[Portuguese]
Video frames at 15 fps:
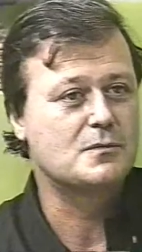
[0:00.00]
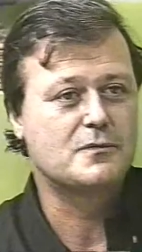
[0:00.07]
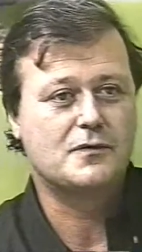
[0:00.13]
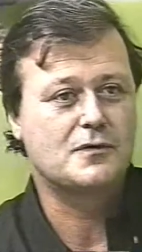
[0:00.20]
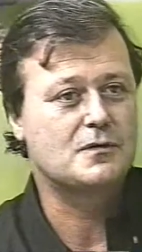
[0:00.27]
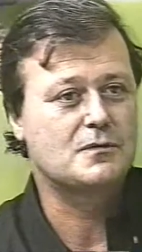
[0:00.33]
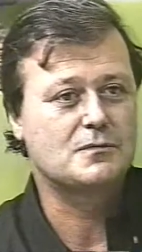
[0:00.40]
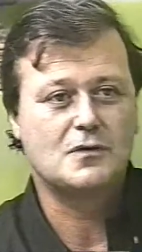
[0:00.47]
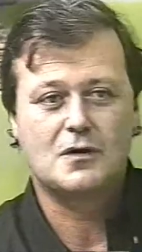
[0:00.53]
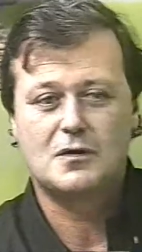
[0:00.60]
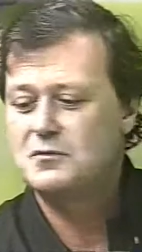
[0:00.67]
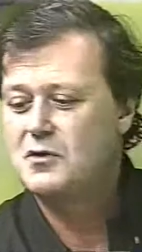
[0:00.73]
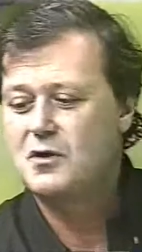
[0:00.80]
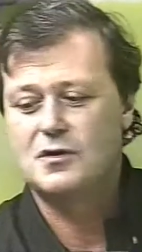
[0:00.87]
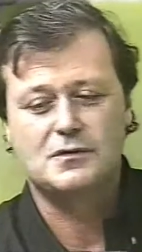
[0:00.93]
Não teve
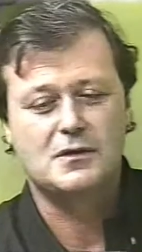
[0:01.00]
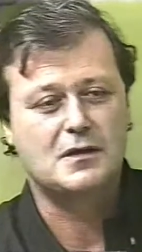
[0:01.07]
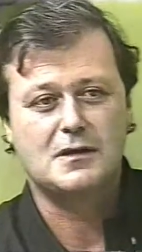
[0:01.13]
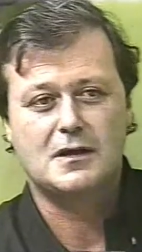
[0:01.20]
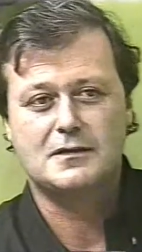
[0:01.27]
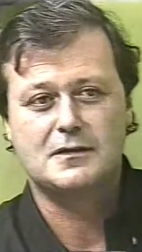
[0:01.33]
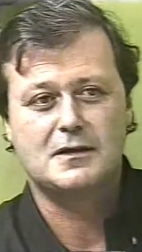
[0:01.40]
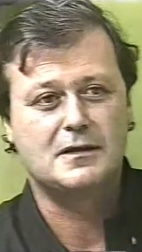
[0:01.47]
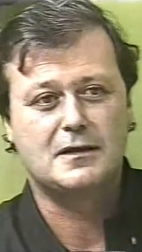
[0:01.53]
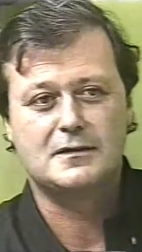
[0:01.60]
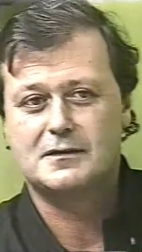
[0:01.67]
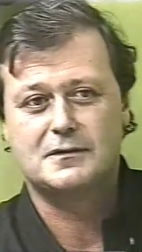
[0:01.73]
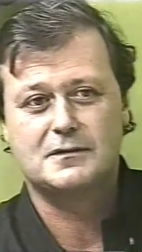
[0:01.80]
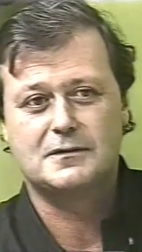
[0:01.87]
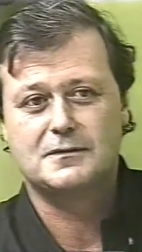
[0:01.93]
doa? Não, não, nada, nada. Não.